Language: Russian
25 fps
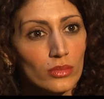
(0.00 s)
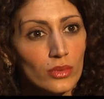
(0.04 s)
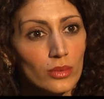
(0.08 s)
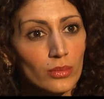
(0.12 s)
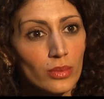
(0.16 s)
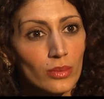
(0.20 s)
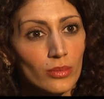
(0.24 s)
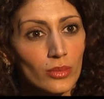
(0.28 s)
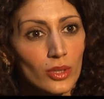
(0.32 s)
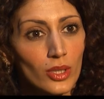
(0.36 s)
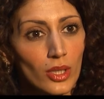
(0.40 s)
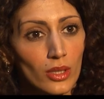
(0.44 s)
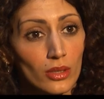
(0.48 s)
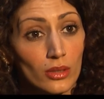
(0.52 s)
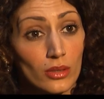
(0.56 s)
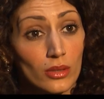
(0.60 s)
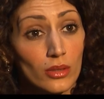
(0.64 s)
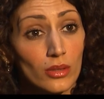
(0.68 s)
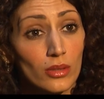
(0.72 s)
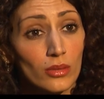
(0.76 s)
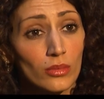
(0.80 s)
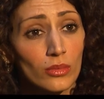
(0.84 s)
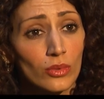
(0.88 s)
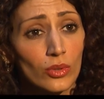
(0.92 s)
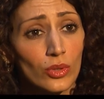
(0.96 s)
не поменялось.
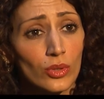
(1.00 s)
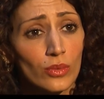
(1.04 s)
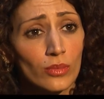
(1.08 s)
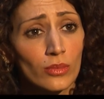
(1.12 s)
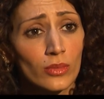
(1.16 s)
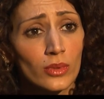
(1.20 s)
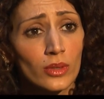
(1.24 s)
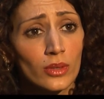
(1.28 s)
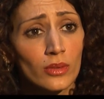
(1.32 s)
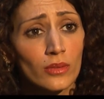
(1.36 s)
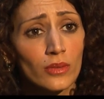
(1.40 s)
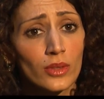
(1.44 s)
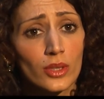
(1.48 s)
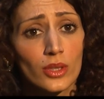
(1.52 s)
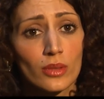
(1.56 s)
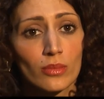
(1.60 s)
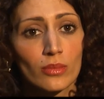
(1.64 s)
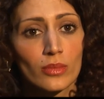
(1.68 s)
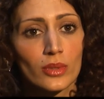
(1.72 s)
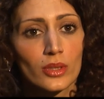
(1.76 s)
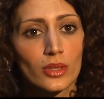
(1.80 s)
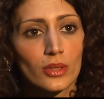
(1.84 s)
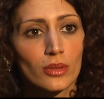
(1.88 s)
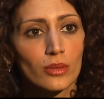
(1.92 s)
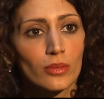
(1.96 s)
То есть мы
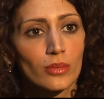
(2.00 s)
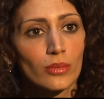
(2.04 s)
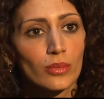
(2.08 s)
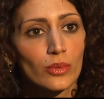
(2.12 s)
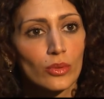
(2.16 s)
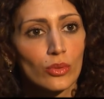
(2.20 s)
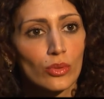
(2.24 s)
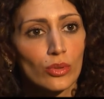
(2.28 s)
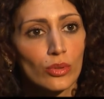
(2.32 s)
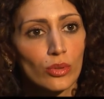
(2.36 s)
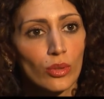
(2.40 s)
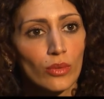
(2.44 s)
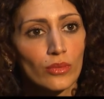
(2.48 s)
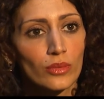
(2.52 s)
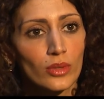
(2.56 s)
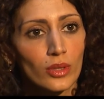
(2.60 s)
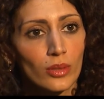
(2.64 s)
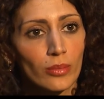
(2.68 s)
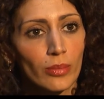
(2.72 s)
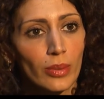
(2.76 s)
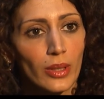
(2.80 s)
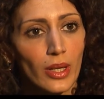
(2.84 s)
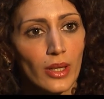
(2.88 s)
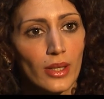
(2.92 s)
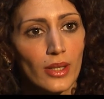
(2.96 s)
видим эти
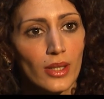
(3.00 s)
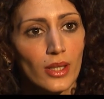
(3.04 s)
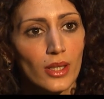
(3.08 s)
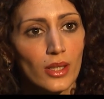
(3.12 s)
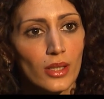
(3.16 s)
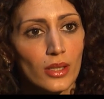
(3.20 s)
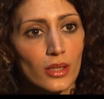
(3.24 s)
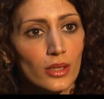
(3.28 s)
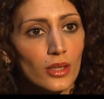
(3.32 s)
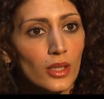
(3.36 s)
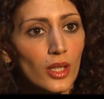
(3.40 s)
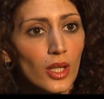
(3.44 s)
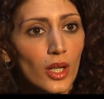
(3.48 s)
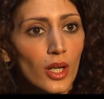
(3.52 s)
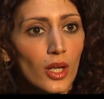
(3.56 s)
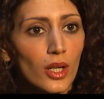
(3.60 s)
безусловные параллели.